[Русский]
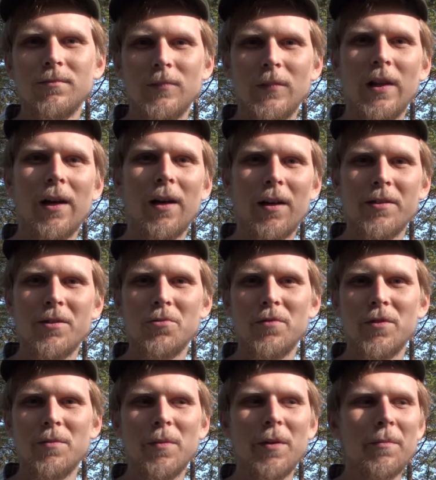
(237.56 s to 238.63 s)
Да, они,
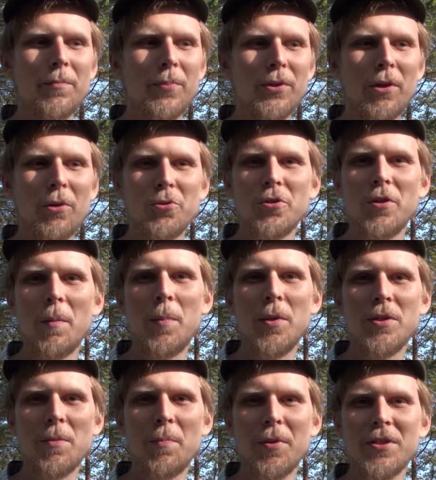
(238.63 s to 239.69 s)
видимо, пытаются
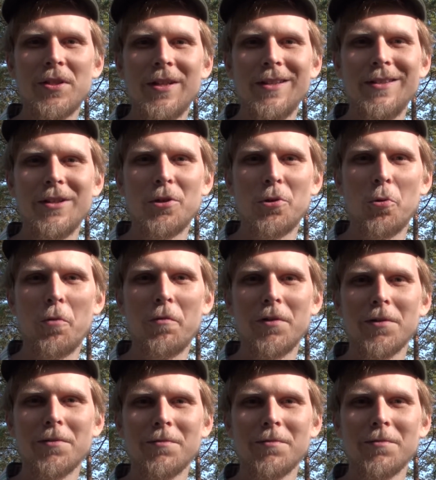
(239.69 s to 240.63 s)
напиться последней крови.